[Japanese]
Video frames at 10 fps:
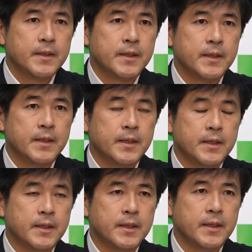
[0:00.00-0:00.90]

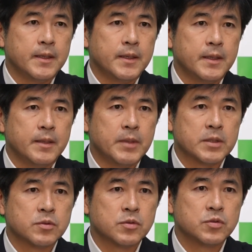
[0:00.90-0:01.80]
えーま
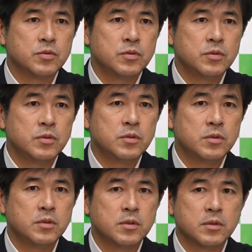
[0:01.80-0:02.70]
あ、その情
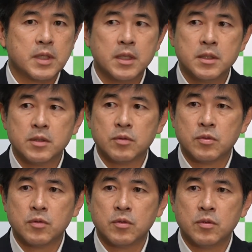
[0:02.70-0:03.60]
報管理の
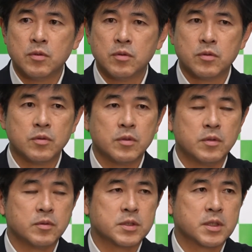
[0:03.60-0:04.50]
ところをど
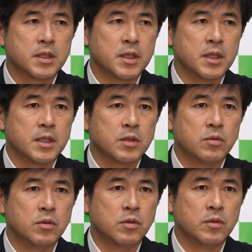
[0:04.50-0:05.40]
うしっかり
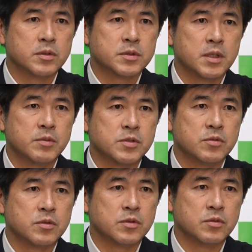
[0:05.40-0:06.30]
こう整備す
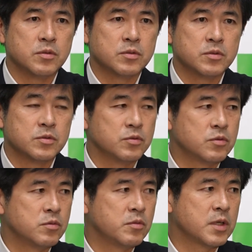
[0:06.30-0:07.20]
るっていう条
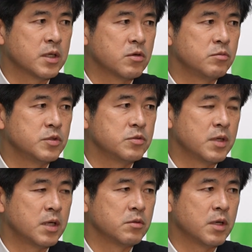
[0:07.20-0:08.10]
項も書き込む必要
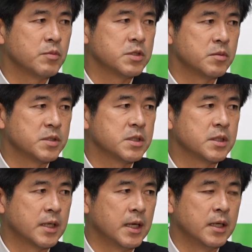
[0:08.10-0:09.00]
があるのかもしれません
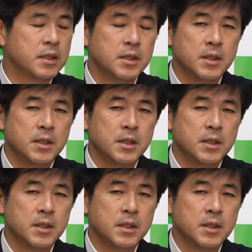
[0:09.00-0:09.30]
から、